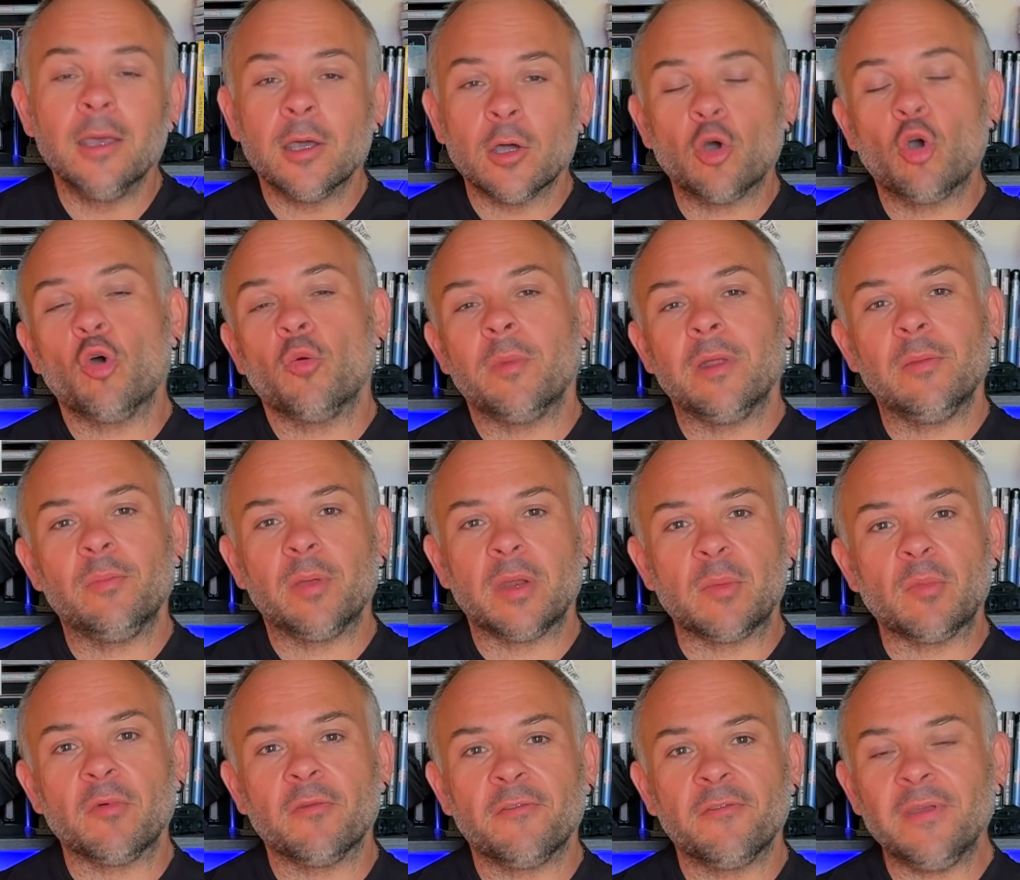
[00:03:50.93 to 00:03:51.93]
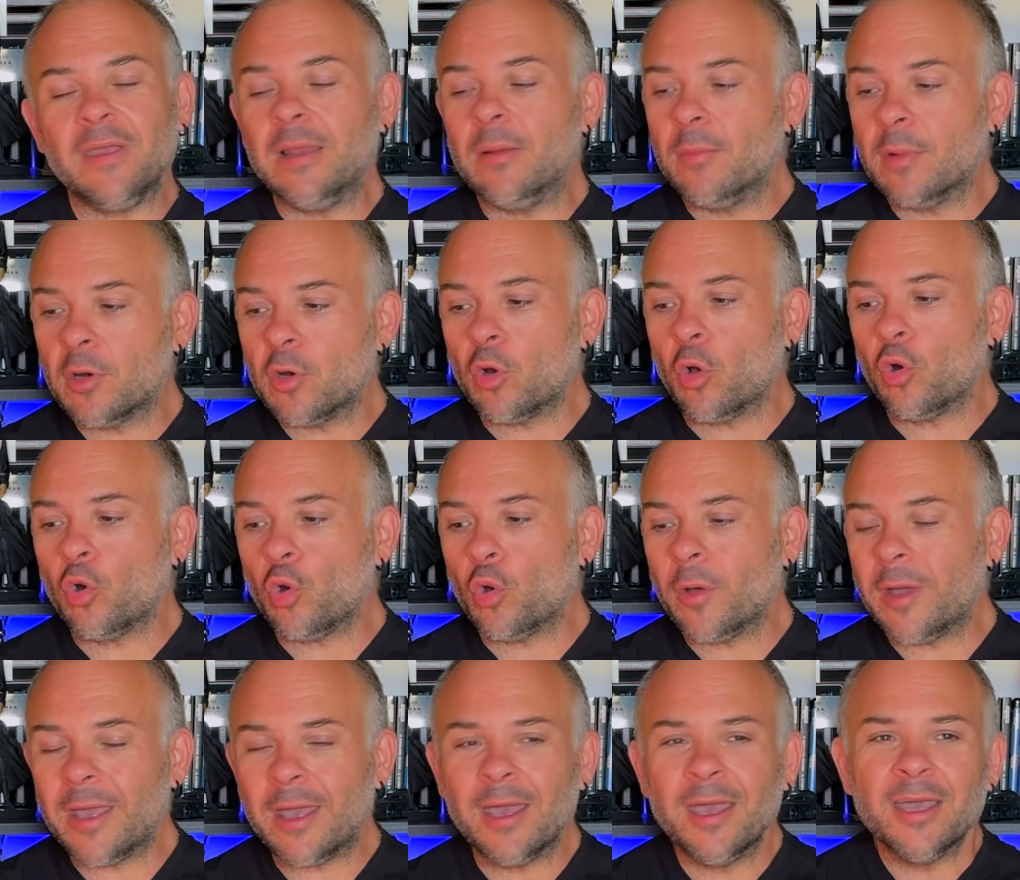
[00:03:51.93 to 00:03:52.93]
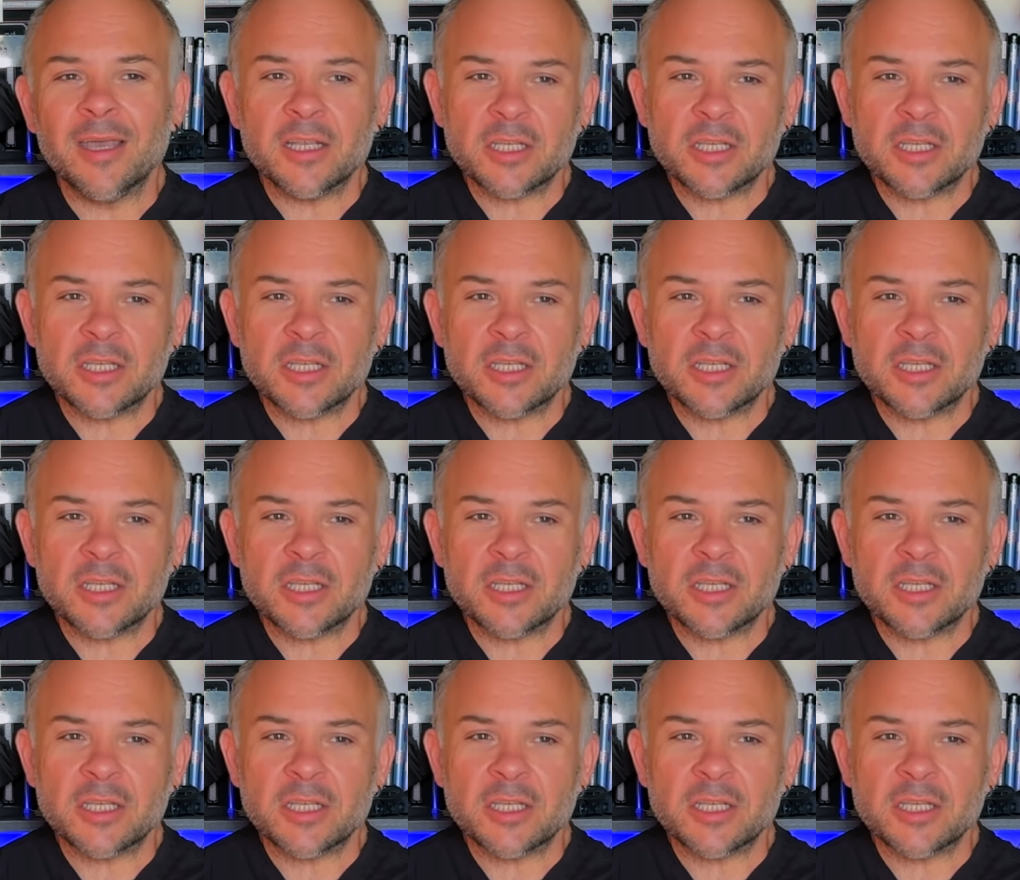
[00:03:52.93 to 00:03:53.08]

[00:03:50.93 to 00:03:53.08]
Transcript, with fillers: come il primo film, non lo è,